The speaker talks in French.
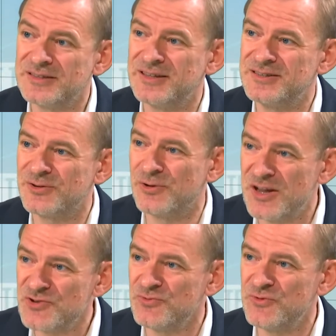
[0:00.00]
C'est-à-dire que
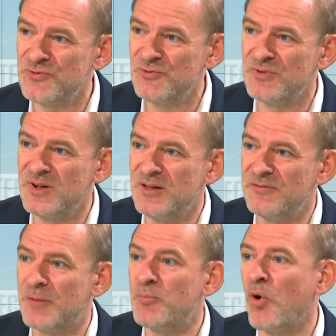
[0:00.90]
l'injonction
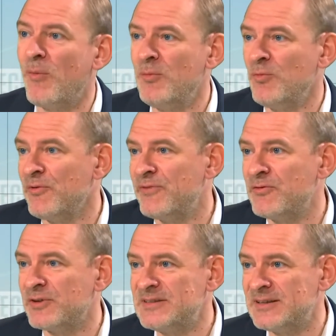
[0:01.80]
va probablement
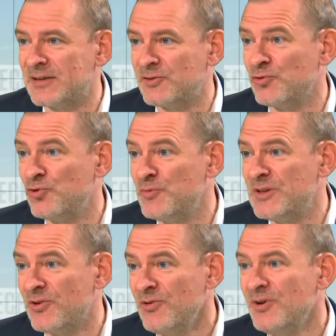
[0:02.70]
favoriser les acteurs
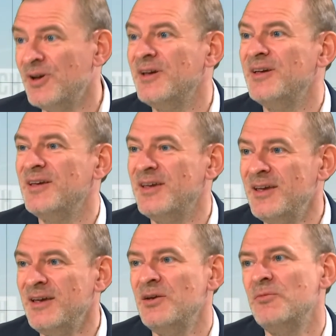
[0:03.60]
dominants
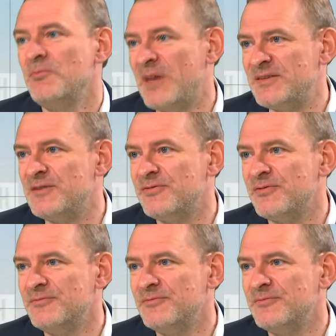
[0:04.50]
et massifs.